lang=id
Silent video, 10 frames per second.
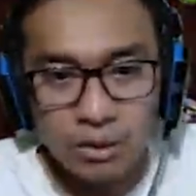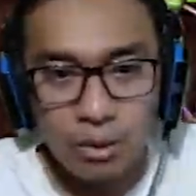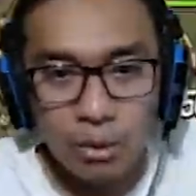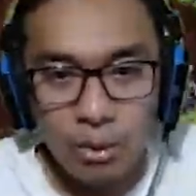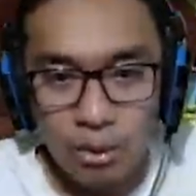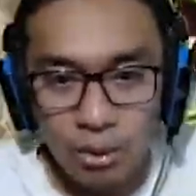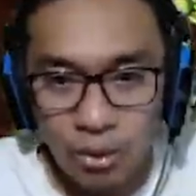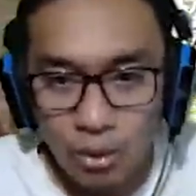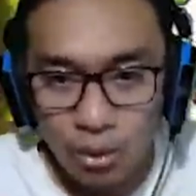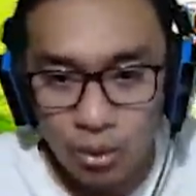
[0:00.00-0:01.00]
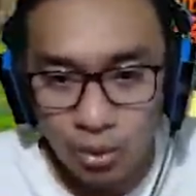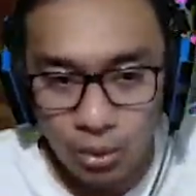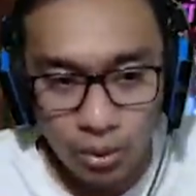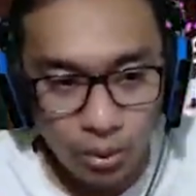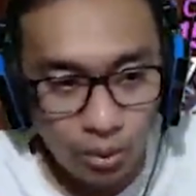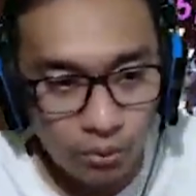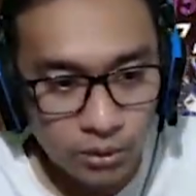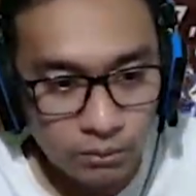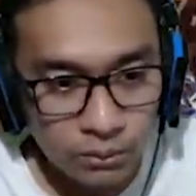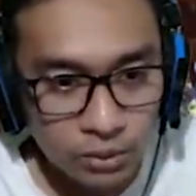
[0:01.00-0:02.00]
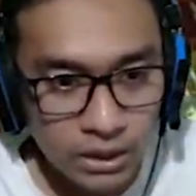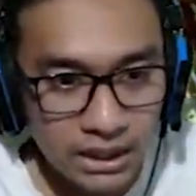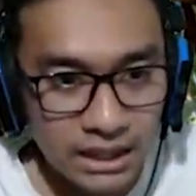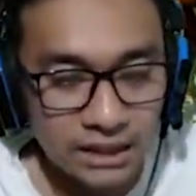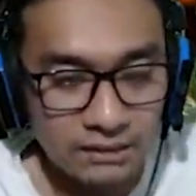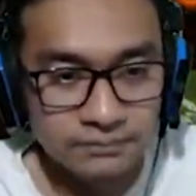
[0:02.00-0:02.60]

Oh, belum belum udah kena.